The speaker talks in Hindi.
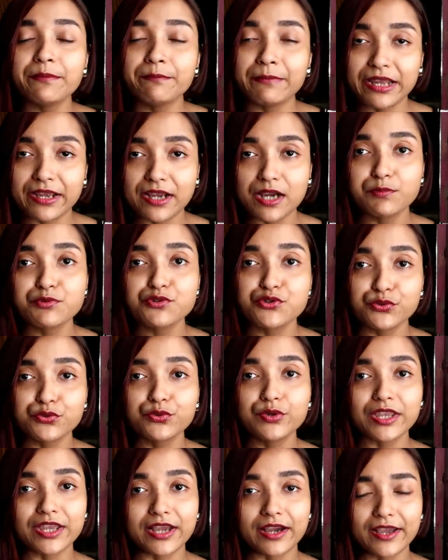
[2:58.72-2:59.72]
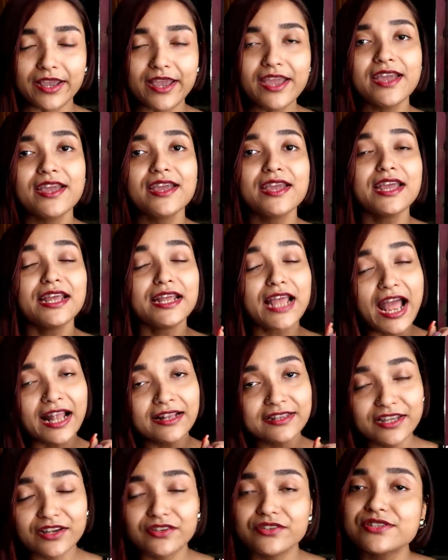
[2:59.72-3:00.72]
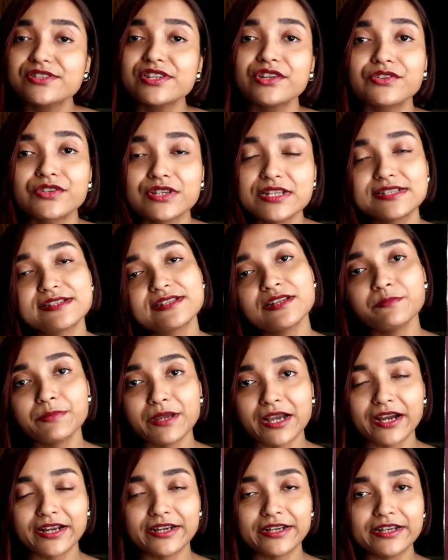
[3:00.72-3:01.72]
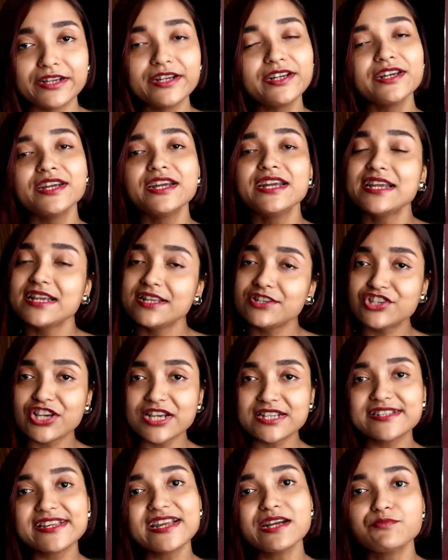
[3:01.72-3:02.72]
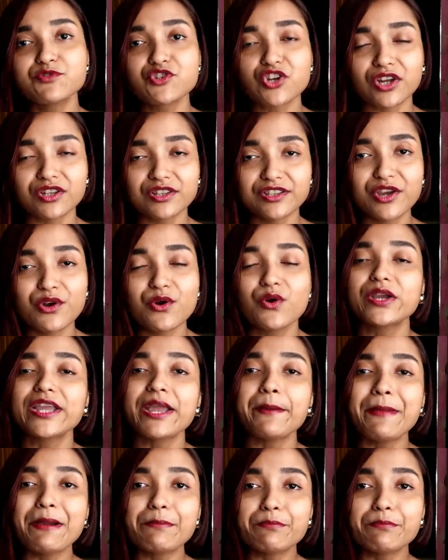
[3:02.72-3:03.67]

एनी मेकअप शुरू किया है एंड देयर इज अ रीजन बिहाइंड इट जैसे आप जानते हो कि